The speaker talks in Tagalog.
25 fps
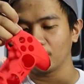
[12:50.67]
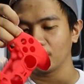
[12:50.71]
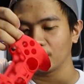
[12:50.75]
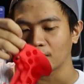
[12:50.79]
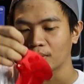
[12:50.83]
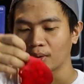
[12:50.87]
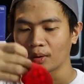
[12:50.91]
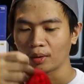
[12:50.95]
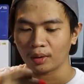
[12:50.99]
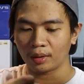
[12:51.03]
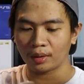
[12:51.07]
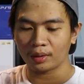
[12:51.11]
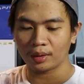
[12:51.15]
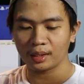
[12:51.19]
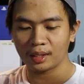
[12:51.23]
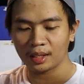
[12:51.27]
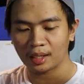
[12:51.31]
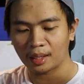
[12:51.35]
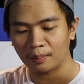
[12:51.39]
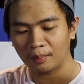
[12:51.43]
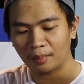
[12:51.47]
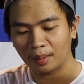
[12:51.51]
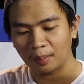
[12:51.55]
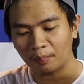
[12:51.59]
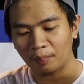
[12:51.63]
yung color
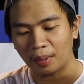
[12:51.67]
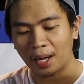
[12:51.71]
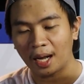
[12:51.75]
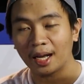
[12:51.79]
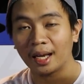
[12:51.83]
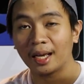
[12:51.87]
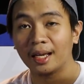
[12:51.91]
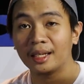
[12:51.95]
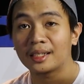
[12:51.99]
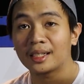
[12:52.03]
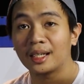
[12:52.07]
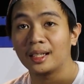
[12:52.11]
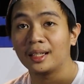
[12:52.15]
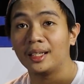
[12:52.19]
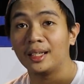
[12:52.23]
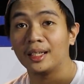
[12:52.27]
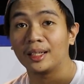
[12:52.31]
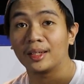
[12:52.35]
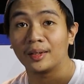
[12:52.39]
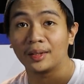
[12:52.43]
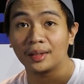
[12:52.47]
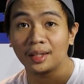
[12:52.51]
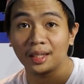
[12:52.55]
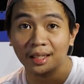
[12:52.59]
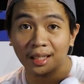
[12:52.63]
niya. Mabagay siya
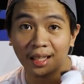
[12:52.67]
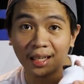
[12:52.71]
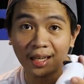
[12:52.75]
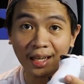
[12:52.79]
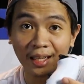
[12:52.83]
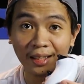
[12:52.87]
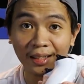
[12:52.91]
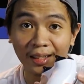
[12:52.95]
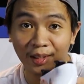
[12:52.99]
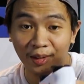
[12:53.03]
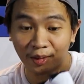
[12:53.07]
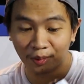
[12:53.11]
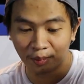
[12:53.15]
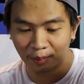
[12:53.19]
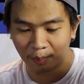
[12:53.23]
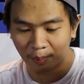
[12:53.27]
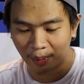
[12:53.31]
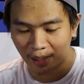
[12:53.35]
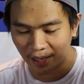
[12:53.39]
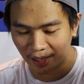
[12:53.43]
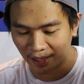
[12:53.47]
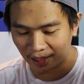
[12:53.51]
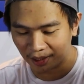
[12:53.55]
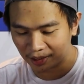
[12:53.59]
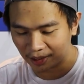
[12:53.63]
dito. Tignan natin kung
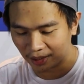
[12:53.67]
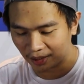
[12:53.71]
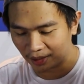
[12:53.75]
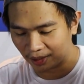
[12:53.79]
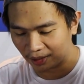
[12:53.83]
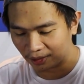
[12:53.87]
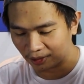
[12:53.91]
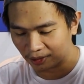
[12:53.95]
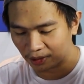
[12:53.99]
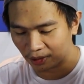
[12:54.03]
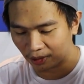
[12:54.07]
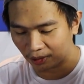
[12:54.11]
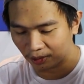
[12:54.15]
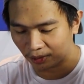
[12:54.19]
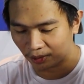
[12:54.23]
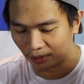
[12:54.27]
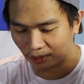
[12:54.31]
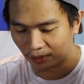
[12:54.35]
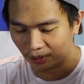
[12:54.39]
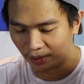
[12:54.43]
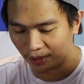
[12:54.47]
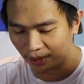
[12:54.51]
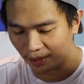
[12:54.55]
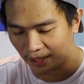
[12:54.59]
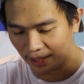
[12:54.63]
bagay siya dito sa
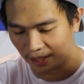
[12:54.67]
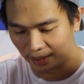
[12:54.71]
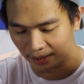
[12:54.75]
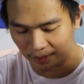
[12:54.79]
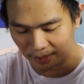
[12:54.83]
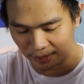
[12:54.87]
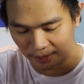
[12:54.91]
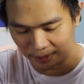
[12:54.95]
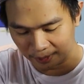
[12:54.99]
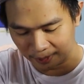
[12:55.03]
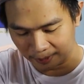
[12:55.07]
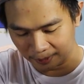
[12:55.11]
controller natin.